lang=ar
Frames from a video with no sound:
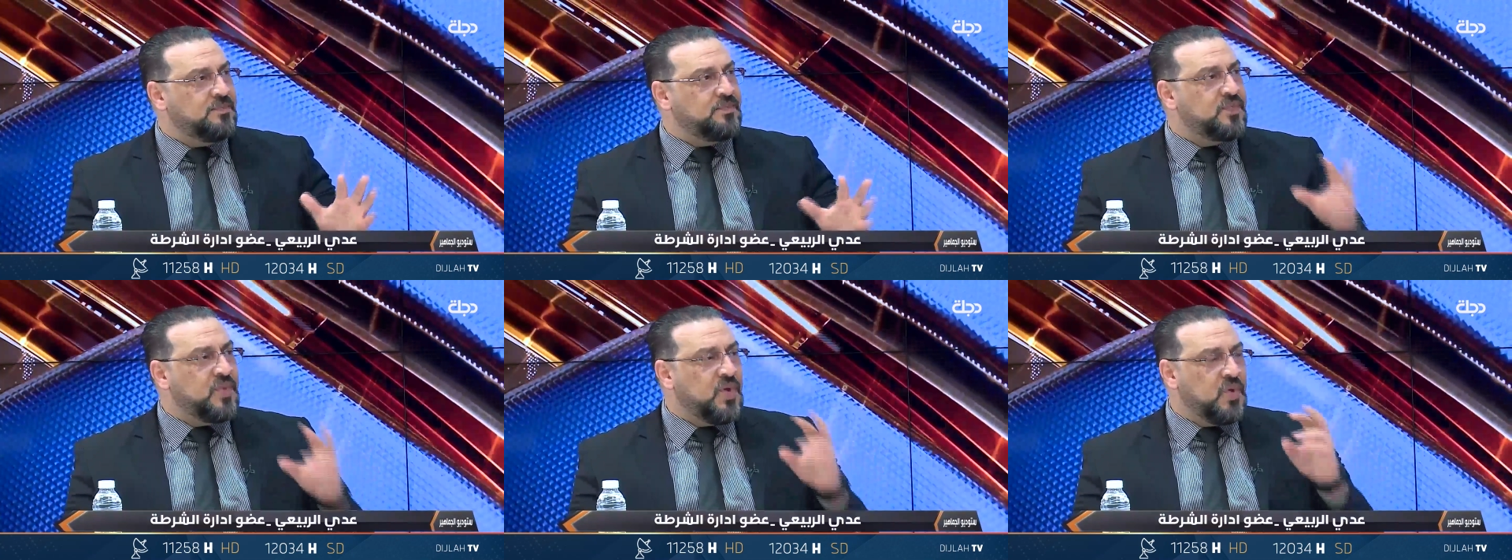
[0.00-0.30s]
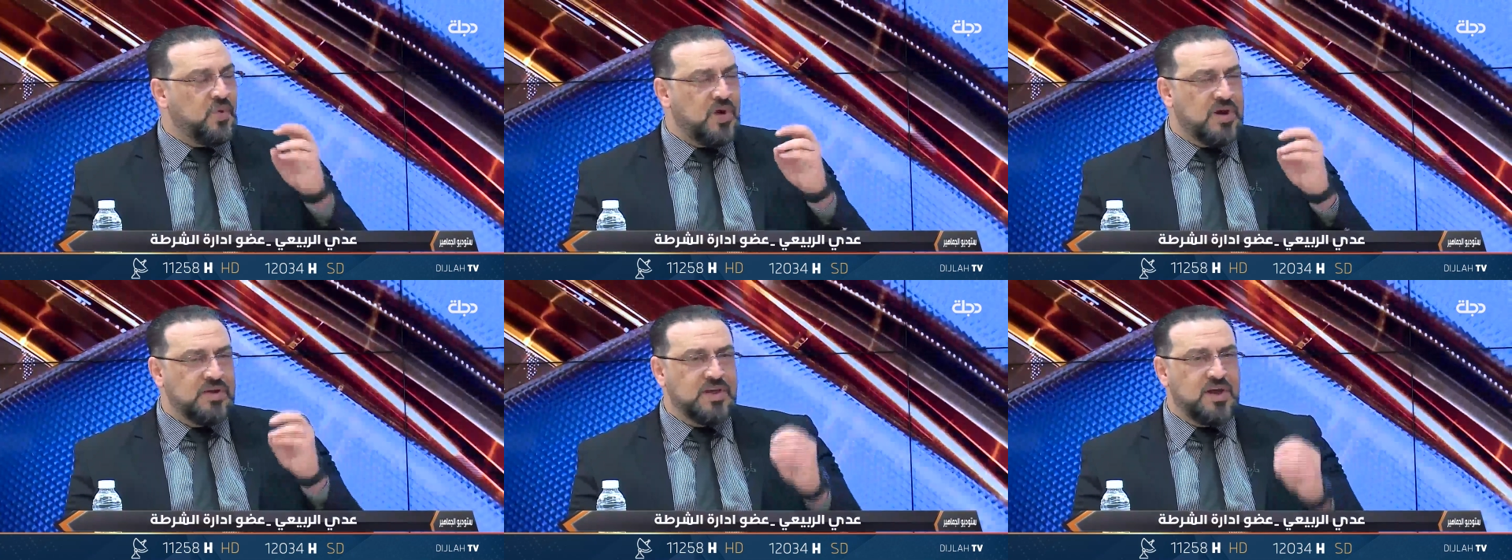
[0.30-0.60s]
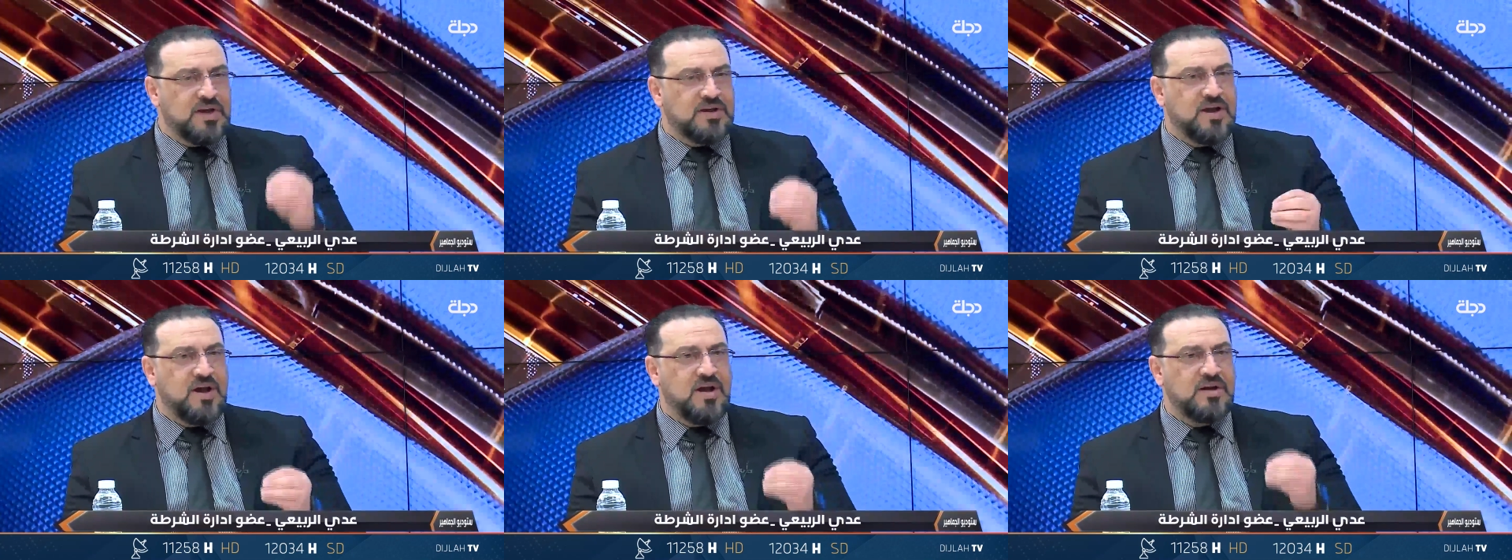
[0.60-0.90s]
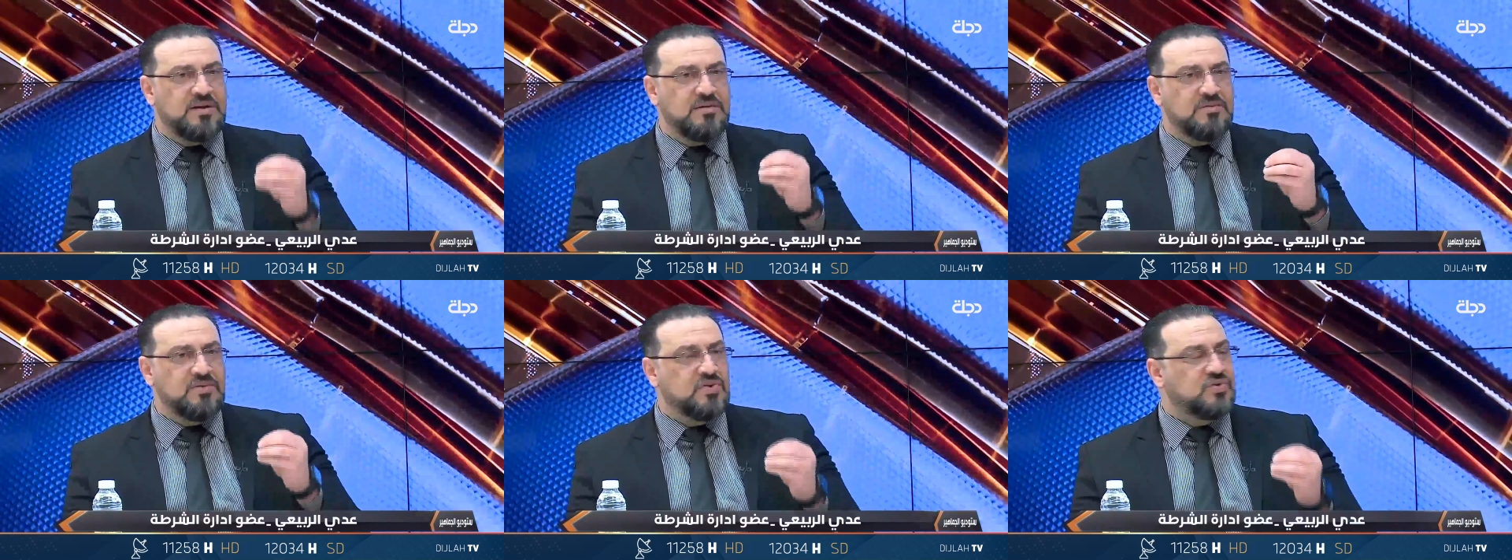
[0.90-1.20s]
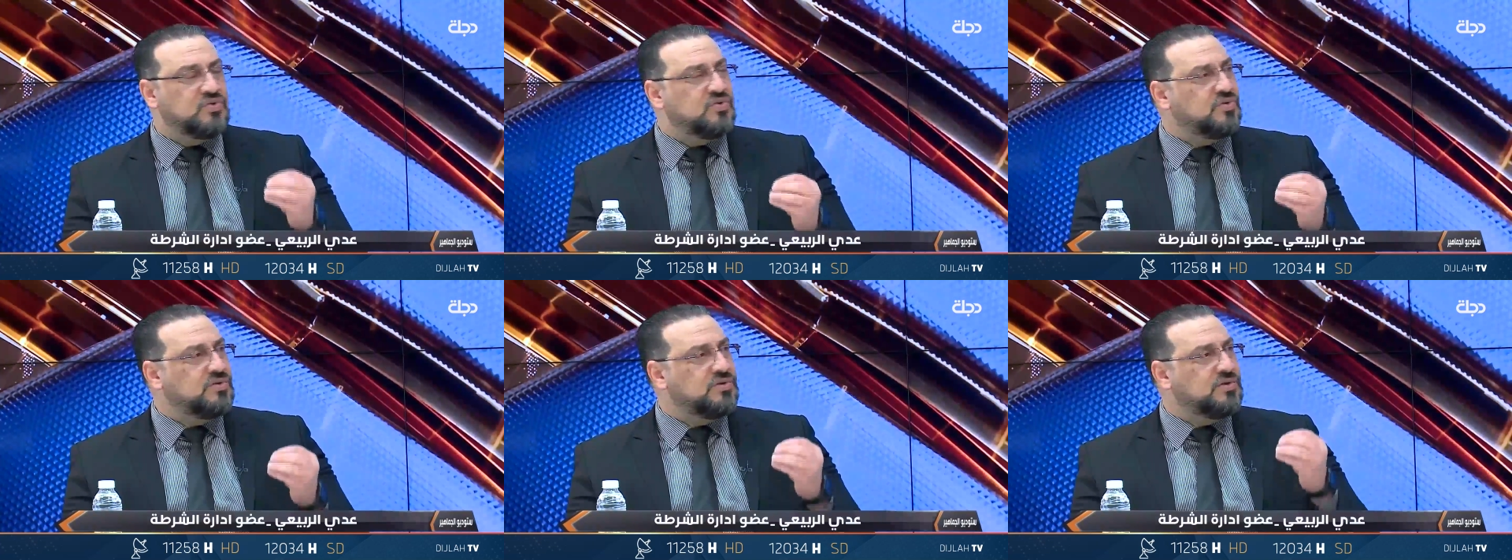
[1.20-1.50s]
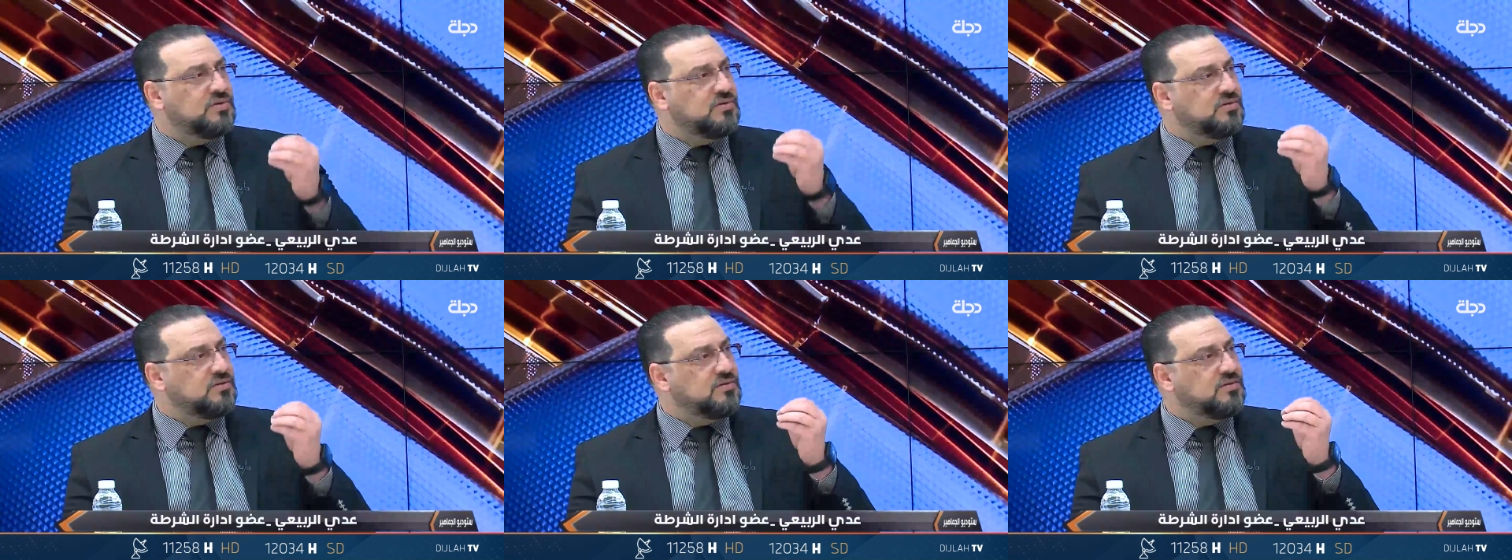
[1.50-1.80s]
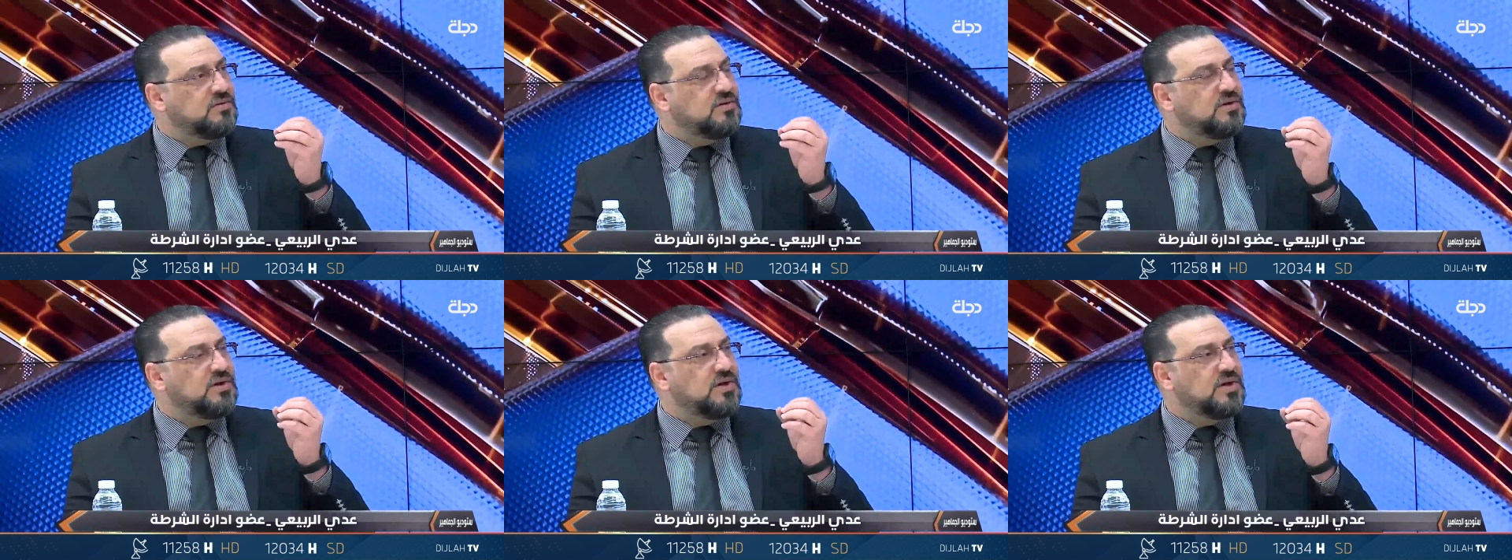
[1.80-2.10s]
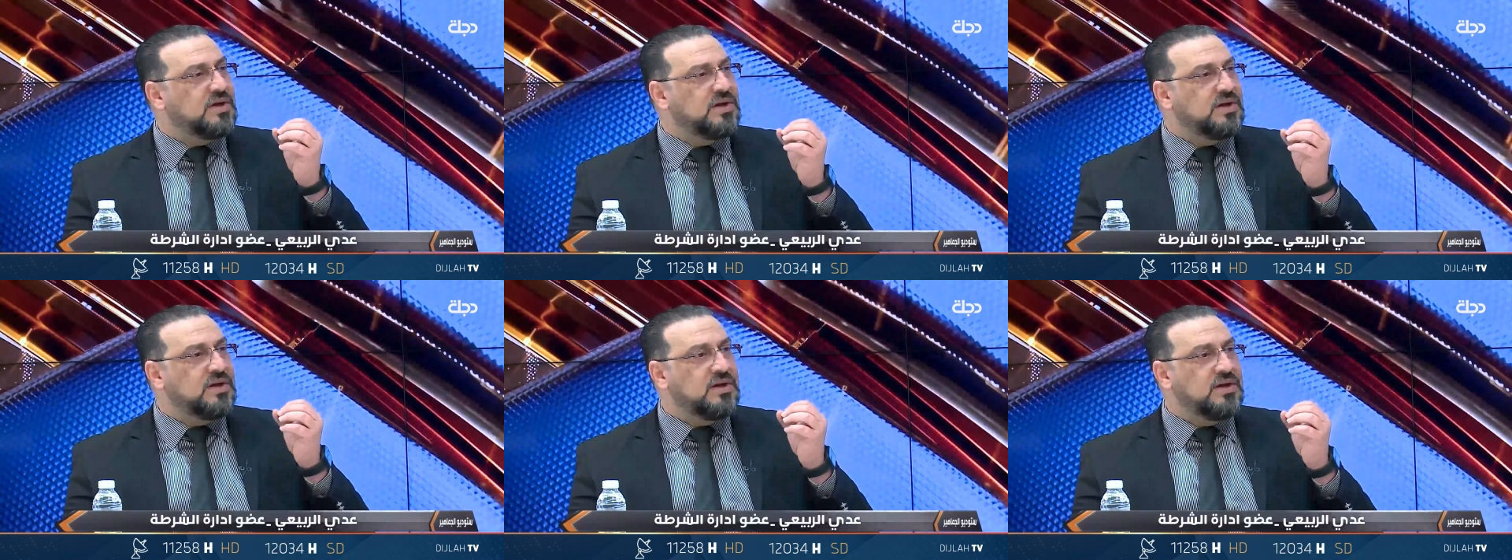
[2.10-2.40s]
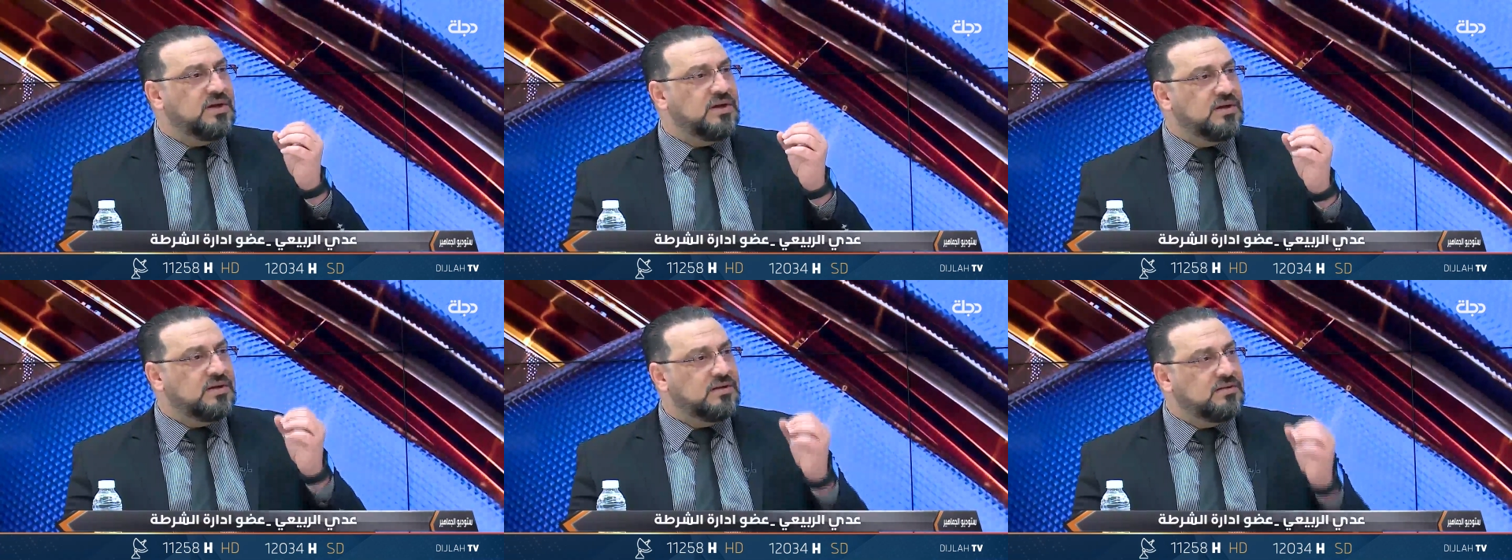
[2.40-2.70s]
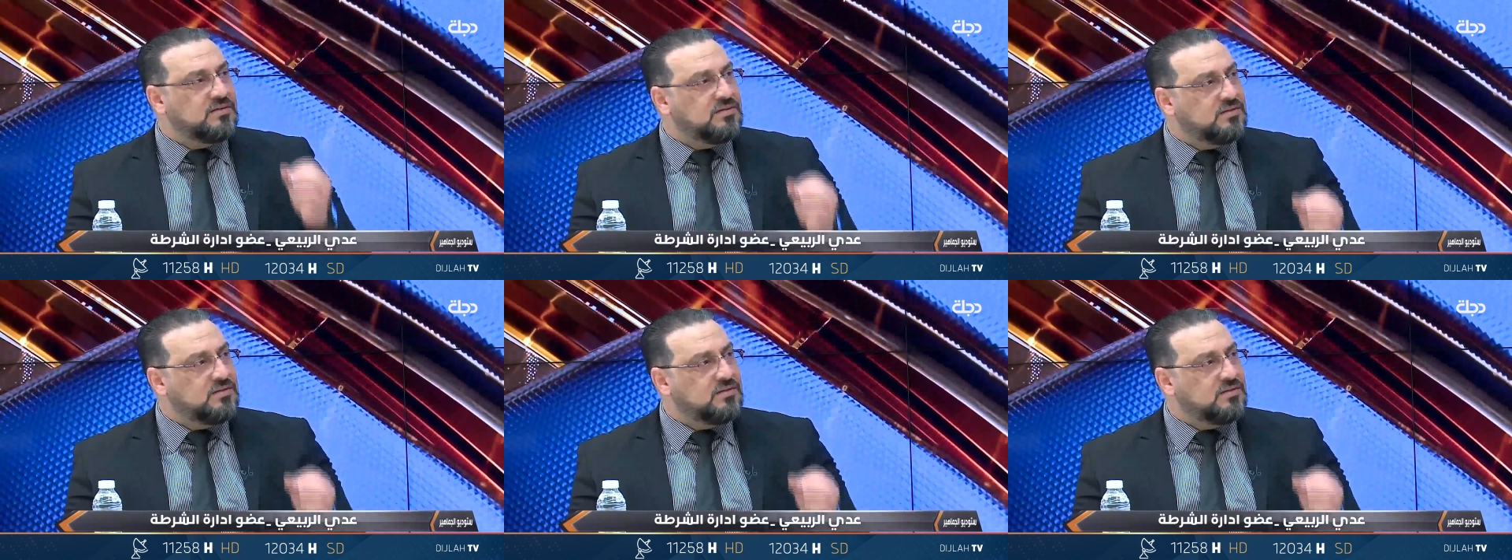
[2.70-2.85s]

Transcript: واذا كان يملكون آه،